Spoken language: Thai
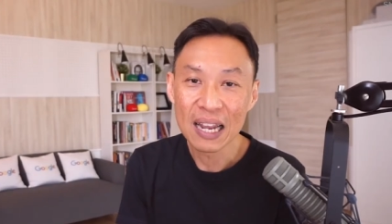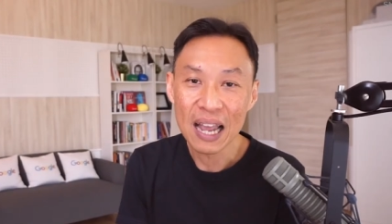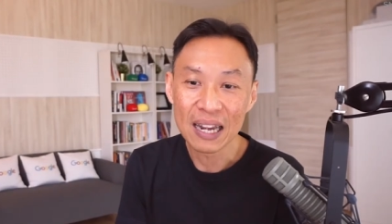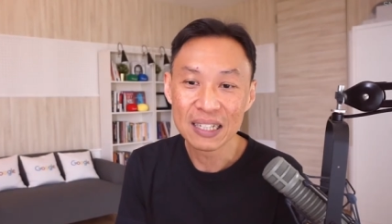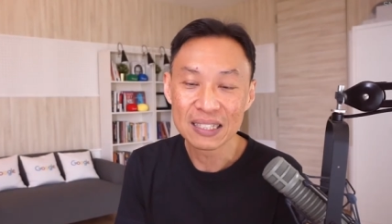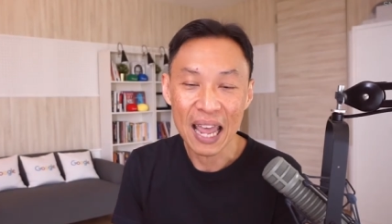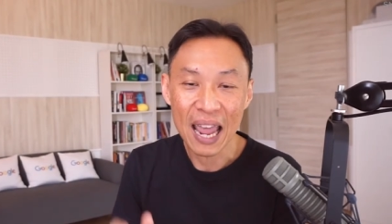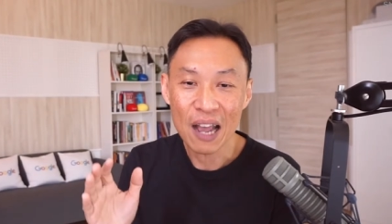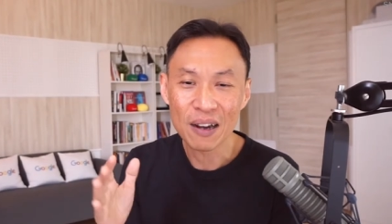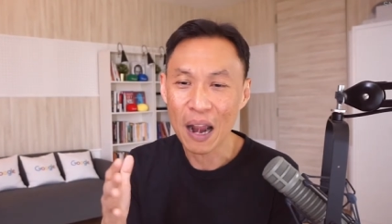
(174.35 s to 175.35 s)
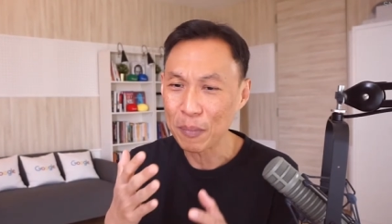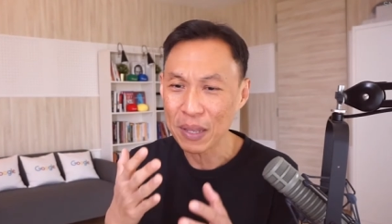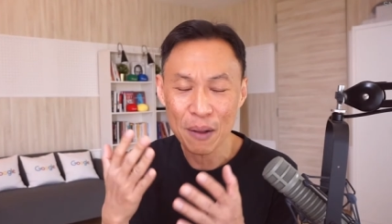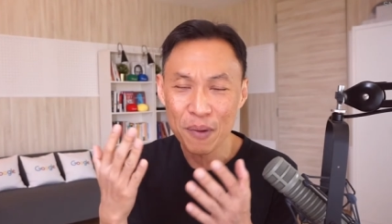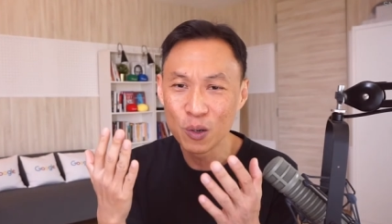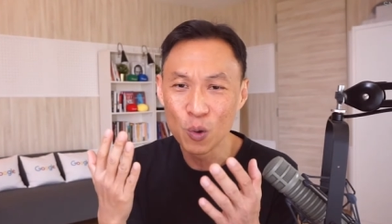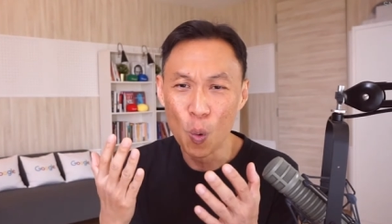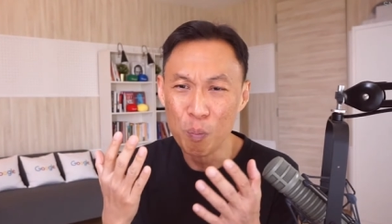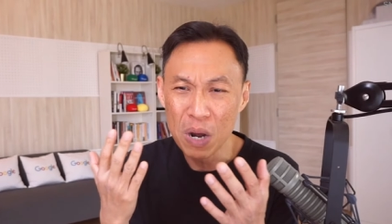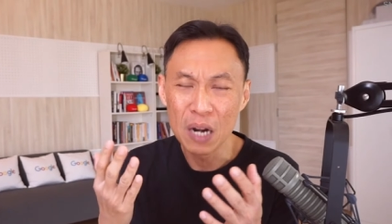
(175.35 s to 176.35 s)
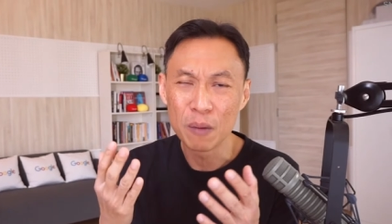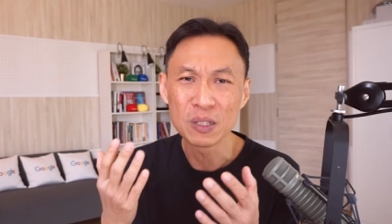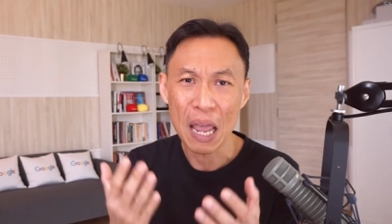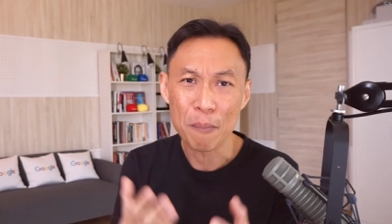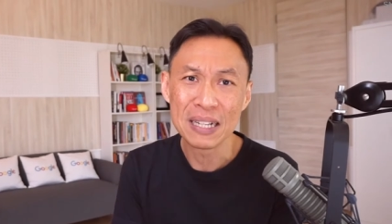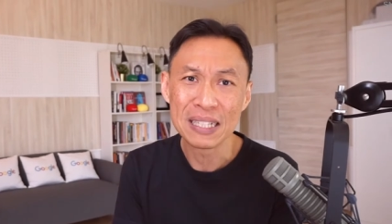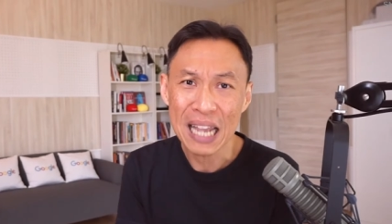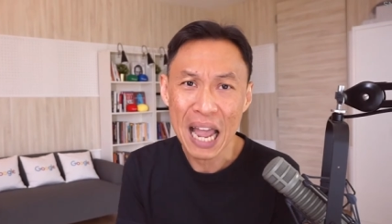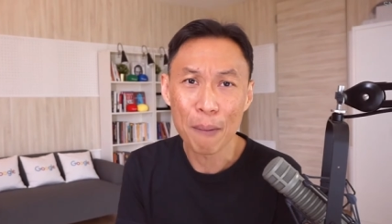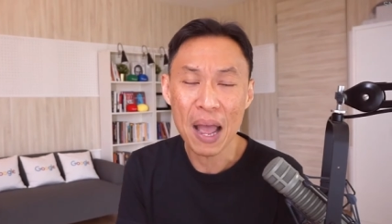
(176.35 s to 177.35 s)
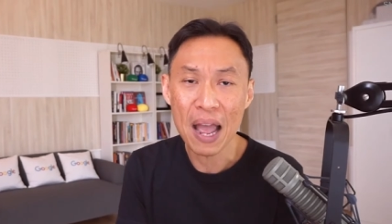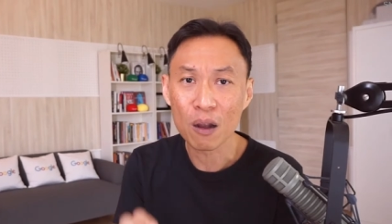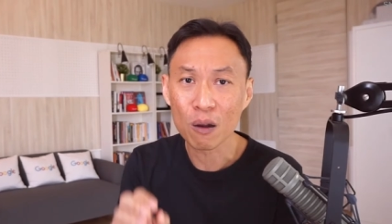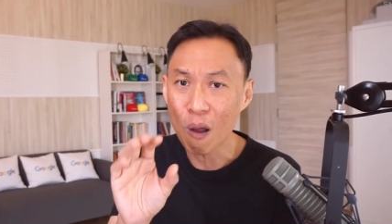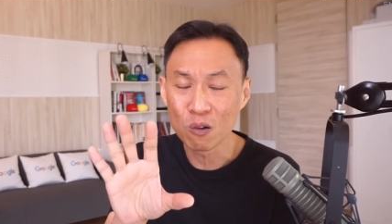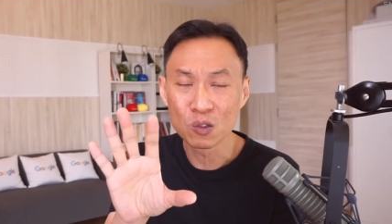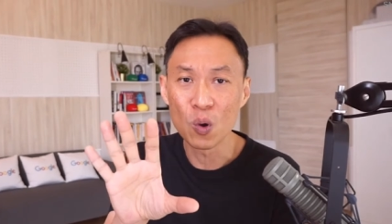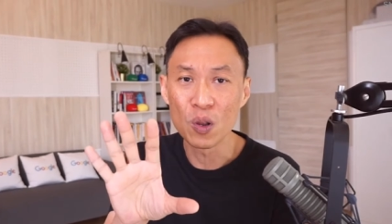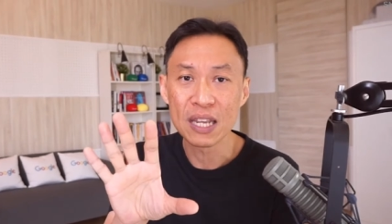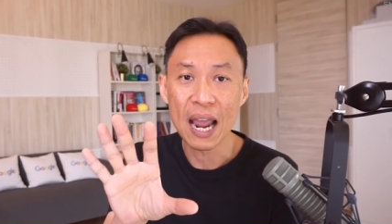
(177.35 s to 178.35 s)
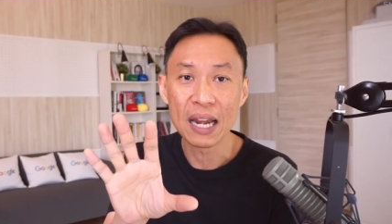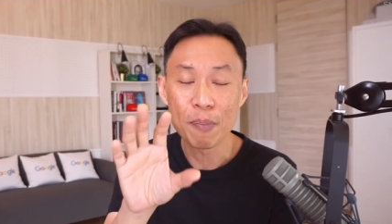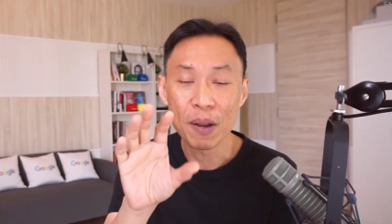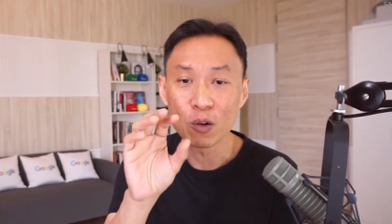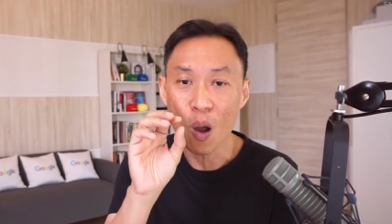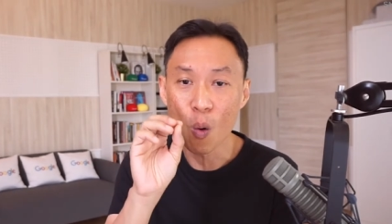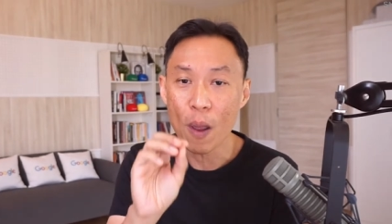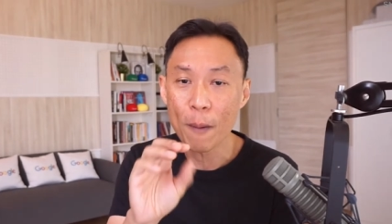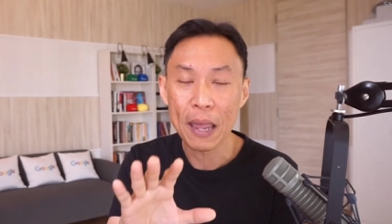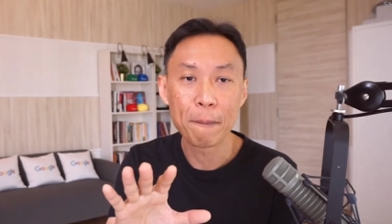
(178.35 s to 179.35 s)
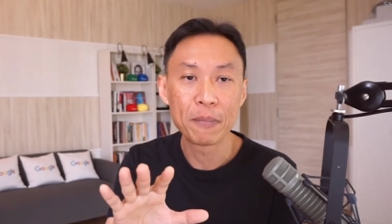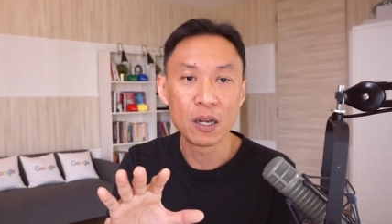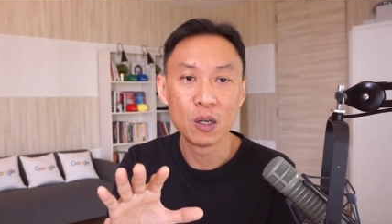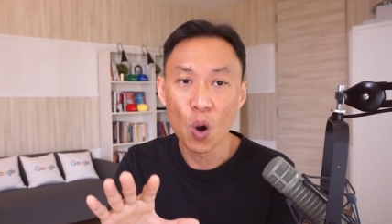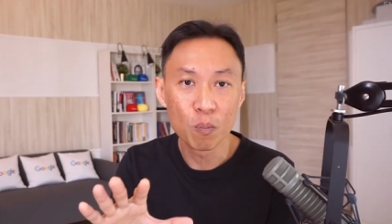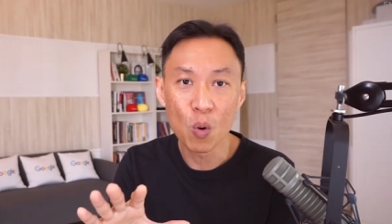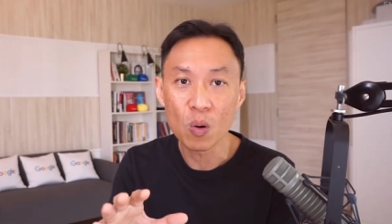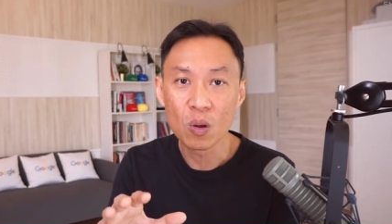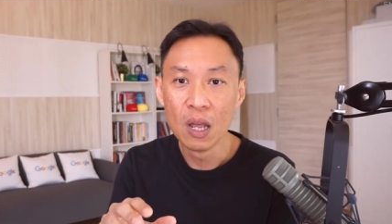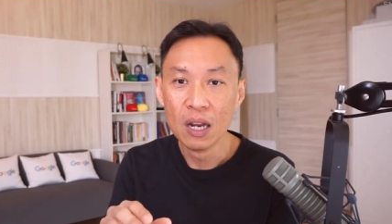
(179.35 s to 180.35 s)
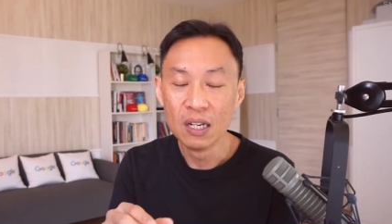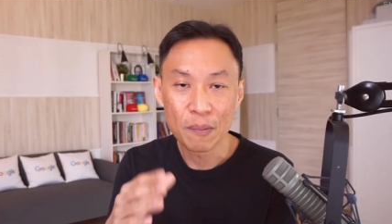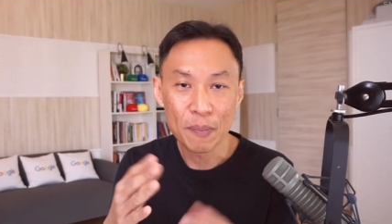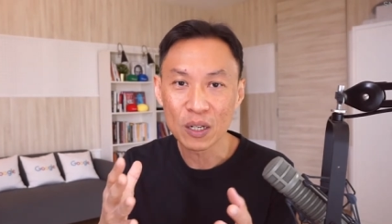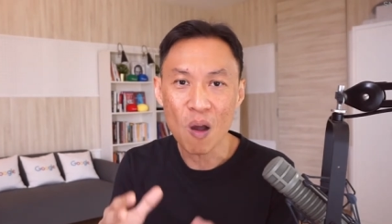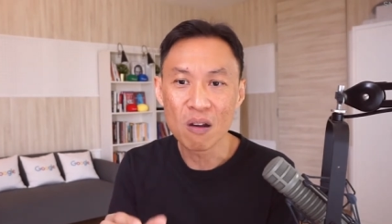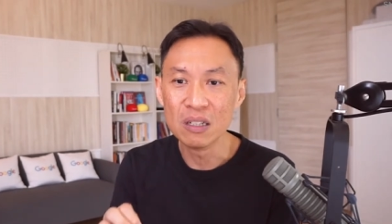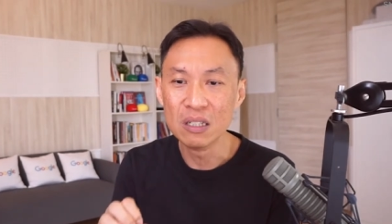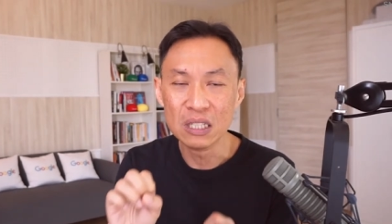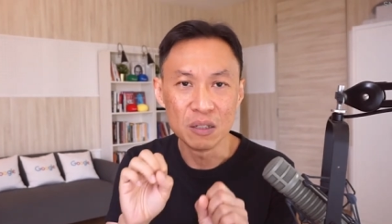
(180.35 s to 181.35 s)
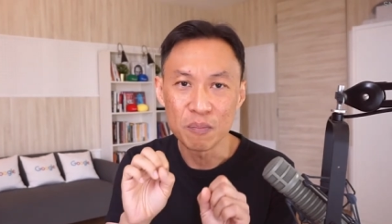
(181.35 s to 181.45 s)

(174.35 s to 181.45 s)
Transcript: การที่แสงเข้าข้างหลังมันจะทำให้ดูมืดเพราะแสงมันจ้ามากกล้องส่วนใหญ่ถ้าเป็นกล้องเว็บแคมในโน้ตบุ๊กหรือจะเป็นกล้องอื่นๆ